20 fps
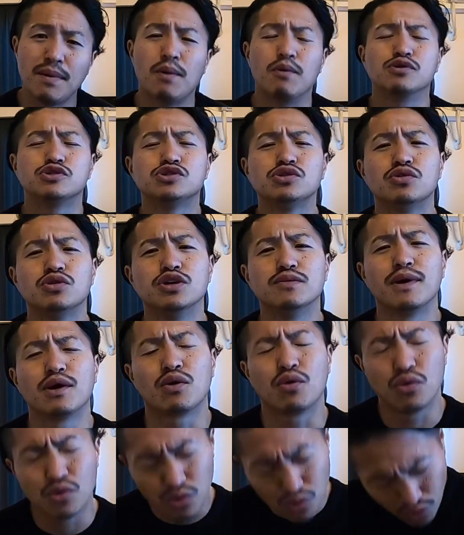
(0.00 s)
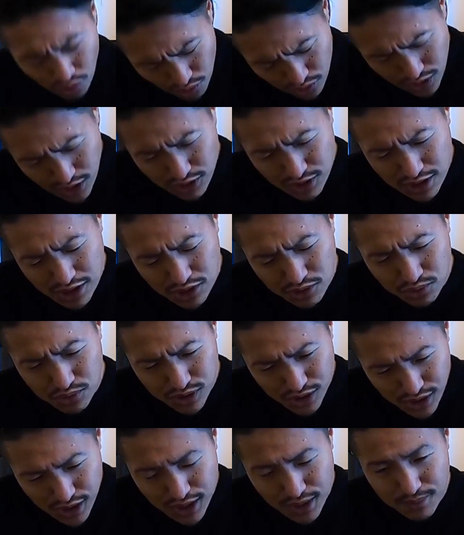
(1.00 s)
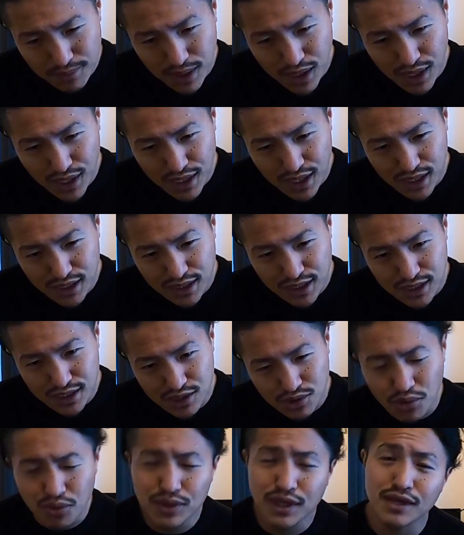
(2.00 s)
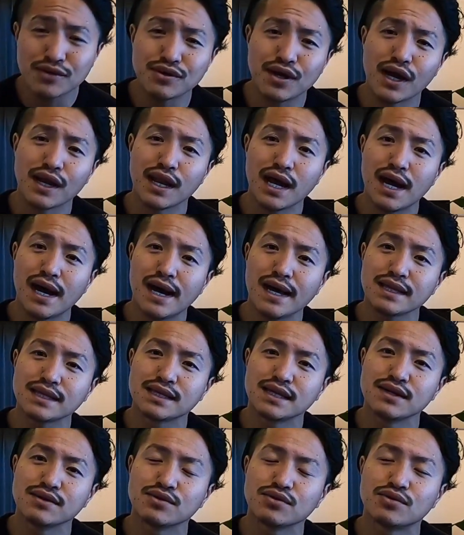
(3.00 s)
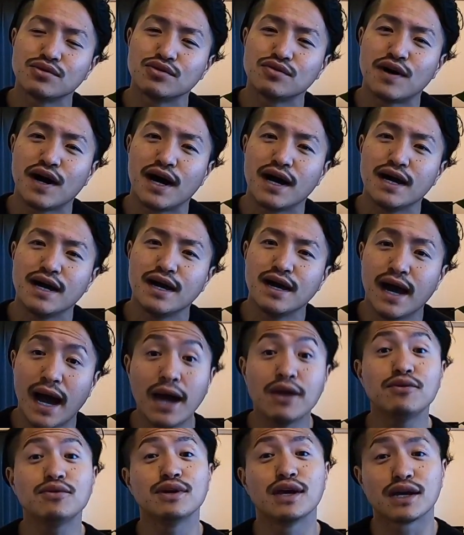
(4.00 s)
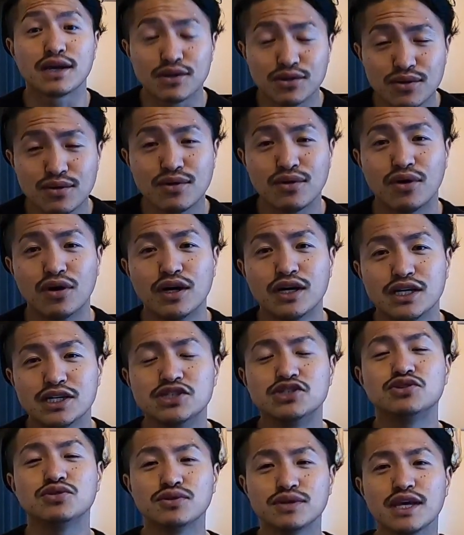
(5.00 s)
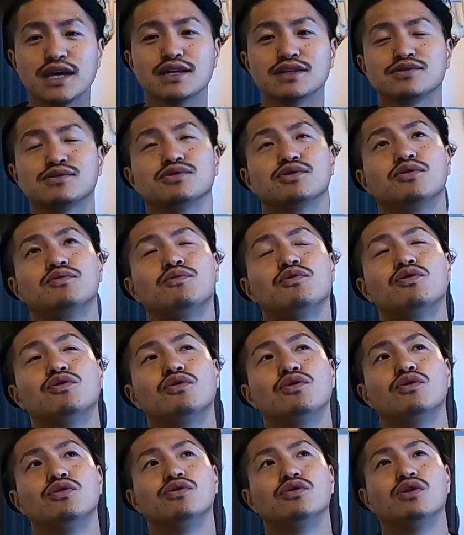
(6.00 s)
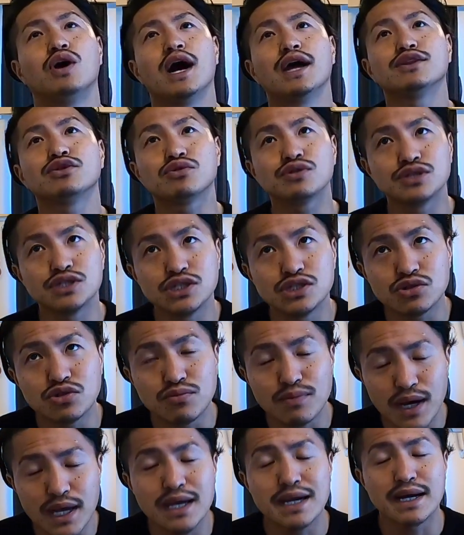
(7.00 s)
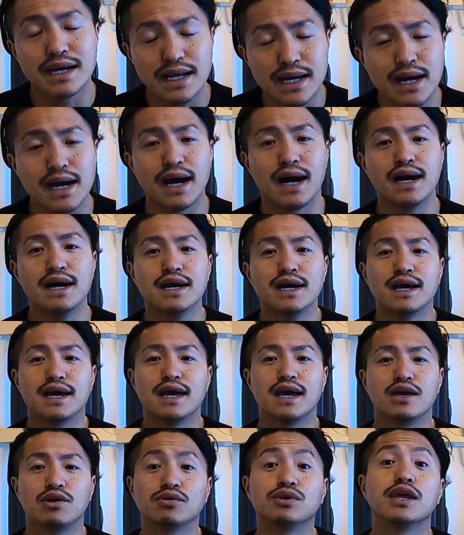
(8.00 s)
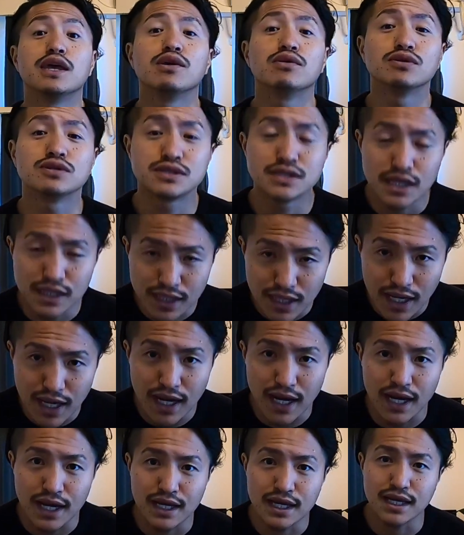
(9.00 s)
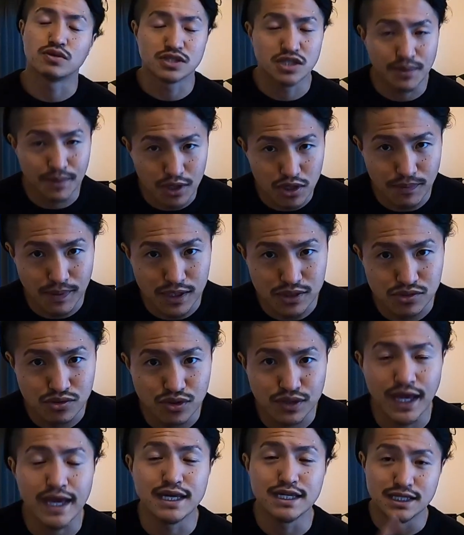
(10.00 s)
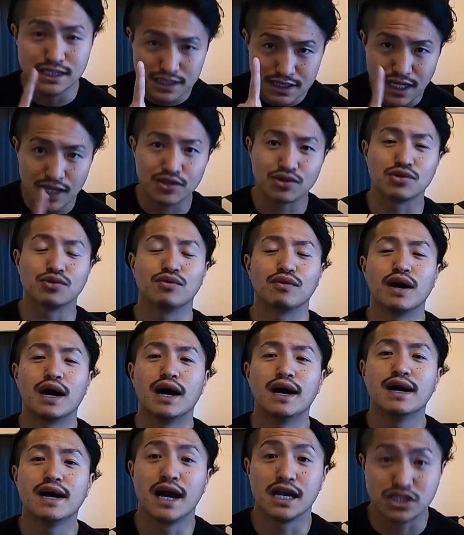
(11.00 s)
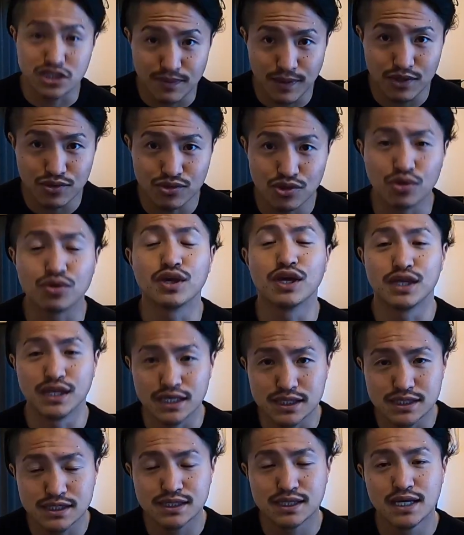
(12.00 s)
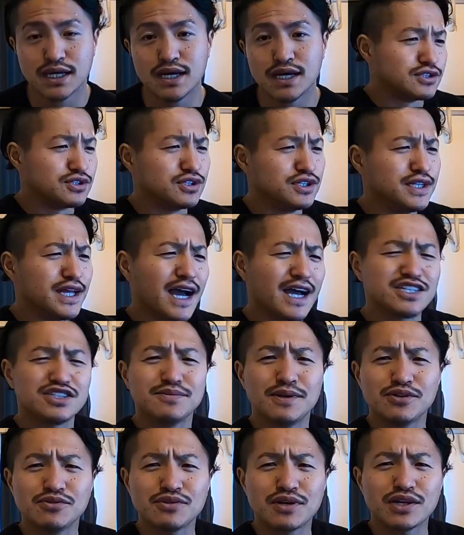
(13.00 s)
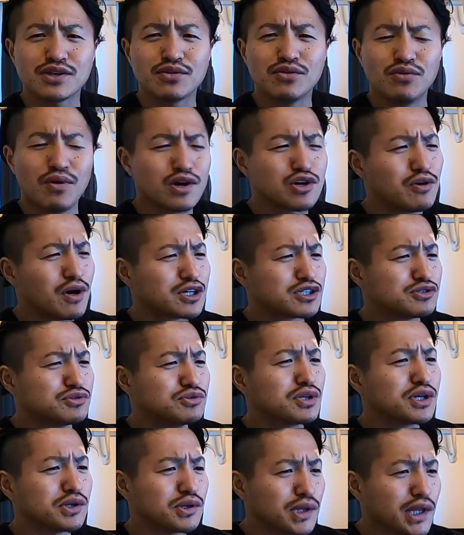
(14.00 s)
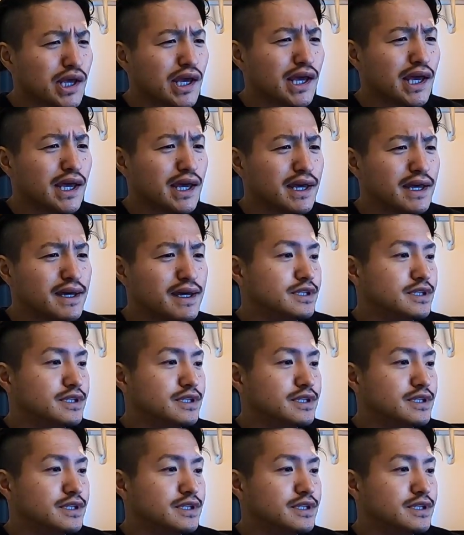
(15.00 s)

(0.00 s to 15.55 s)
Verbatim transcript: まあもちろん今このコロナの影響でね、まあかなりどうなるかなっていうところはあるんやけど、一応ね、そのもう半年以上前から、えー、予定をしてた、この砂漠マラソンの第1弾というのが始まる予定です。ついに始まるんかとワクワクするけどね